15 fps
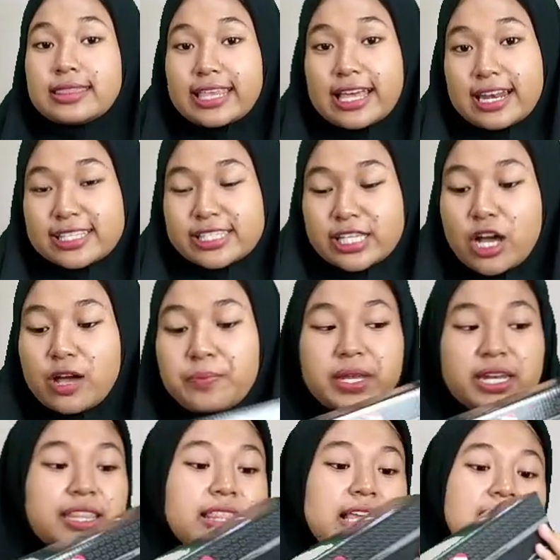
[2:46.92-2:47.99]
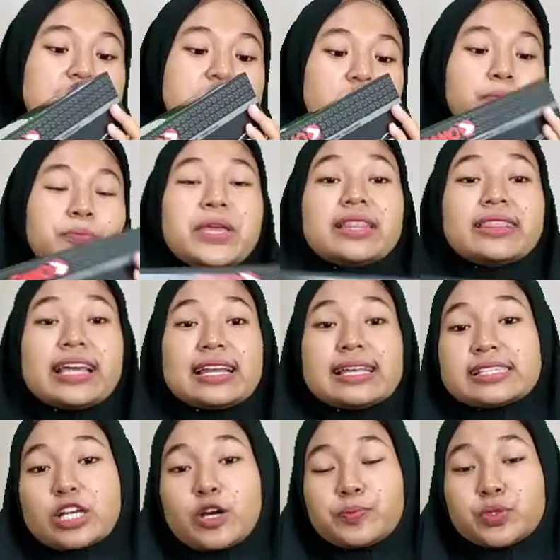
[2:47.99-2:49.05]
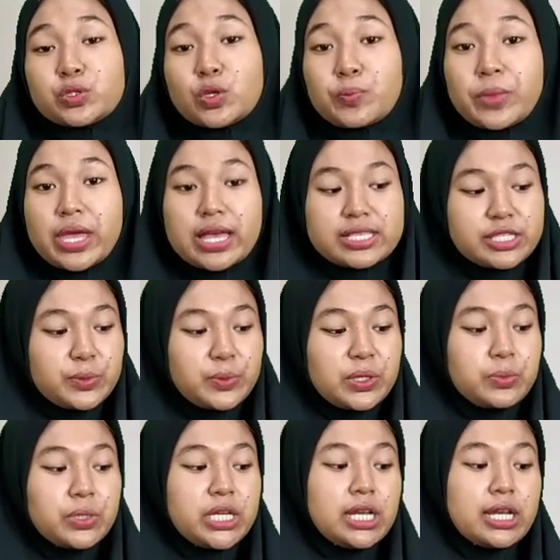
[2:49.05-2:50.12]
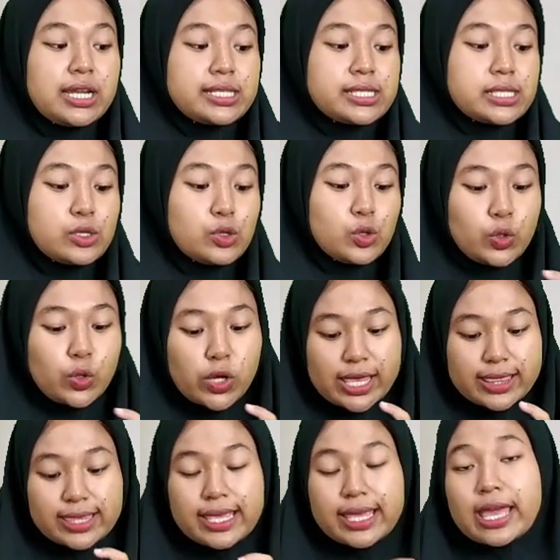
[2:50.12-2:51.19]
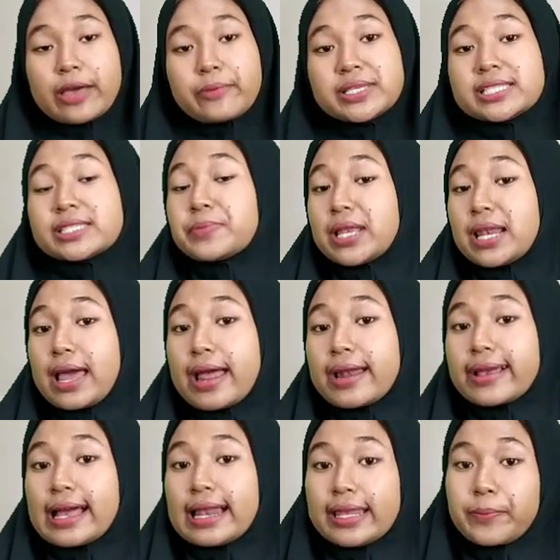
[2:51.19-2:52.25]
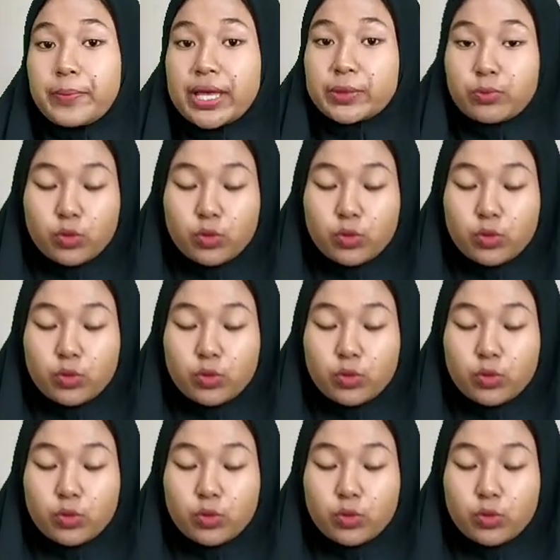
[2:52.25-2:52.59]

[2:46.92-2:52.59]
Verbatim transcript: teleskop. Ini teleskopnya teleskop zoom ya sobat bedilers ukuran 39 x 40.